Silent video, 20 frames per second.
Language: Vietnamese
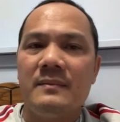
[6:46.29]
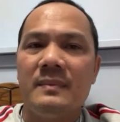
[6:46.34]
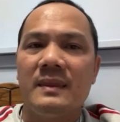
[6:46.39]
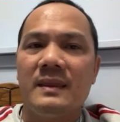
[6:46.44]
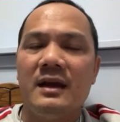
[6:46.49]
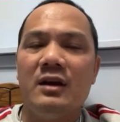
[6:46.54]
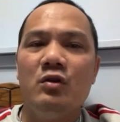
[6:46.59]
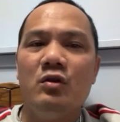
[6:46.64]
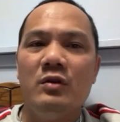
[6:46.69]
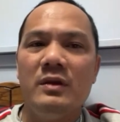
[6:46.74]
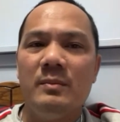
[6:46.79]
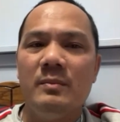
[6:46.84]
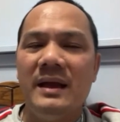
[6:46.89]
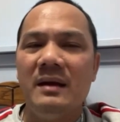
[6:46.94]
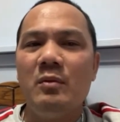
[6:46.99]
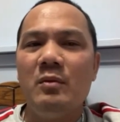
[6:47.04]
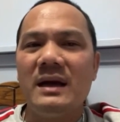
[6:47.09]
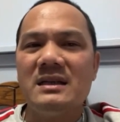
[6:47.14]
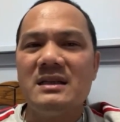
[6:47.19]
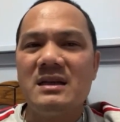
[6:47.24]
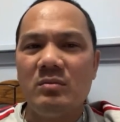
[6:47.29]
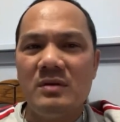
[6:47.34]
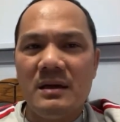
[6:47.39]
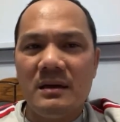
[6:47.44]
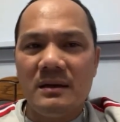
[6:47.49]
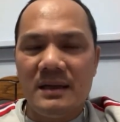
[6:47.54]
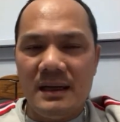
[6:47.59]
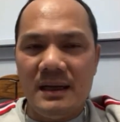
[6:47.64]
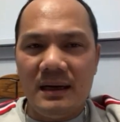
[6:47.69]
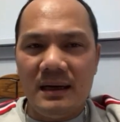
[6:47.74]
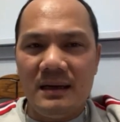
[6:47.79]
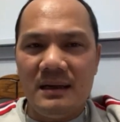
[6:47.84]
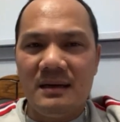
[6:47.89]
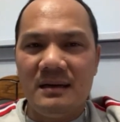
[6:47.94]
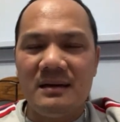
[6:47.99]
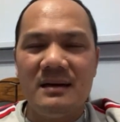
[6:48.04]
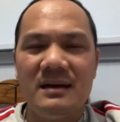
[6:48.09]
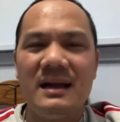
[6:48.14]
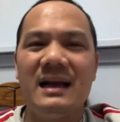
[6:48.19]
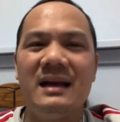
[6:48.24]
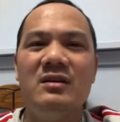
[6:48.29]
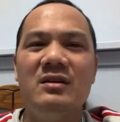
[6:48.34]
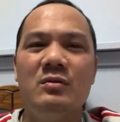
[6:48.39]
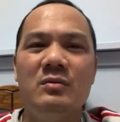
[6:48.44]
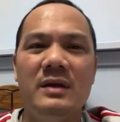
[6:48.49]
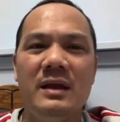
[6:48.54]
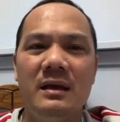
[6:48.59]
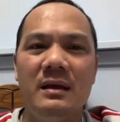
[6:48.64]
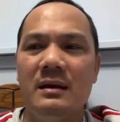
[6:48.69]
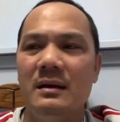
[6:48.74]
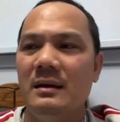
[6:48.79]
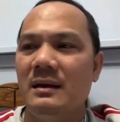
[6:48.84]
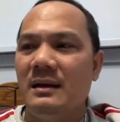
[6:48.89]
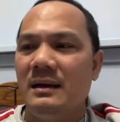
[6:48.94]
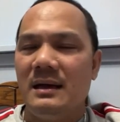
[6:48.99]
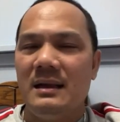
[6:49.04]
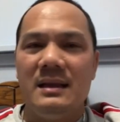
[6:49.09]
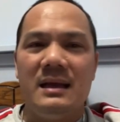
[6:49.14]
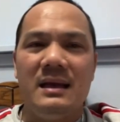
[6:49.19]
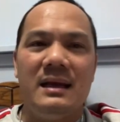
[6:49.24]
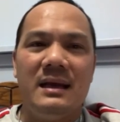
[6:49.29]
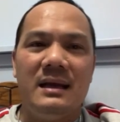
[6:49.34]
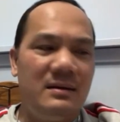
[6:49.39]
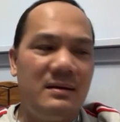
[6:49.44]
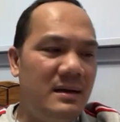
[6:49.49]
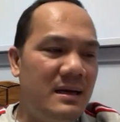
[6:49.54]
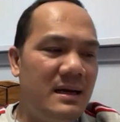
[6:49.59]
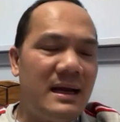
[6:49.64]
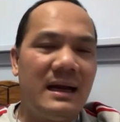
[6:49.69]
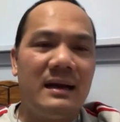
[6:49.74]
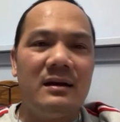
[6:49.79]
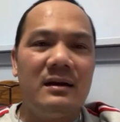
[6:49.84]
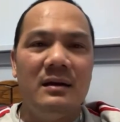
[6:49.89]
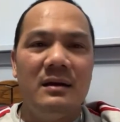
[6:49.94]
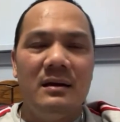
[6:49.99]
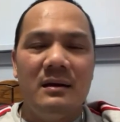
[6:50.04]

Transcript: cái khu biển quan trọng nhất thế giới chứ nó ra cái khu gì các anh chị nghĩ nó đi ra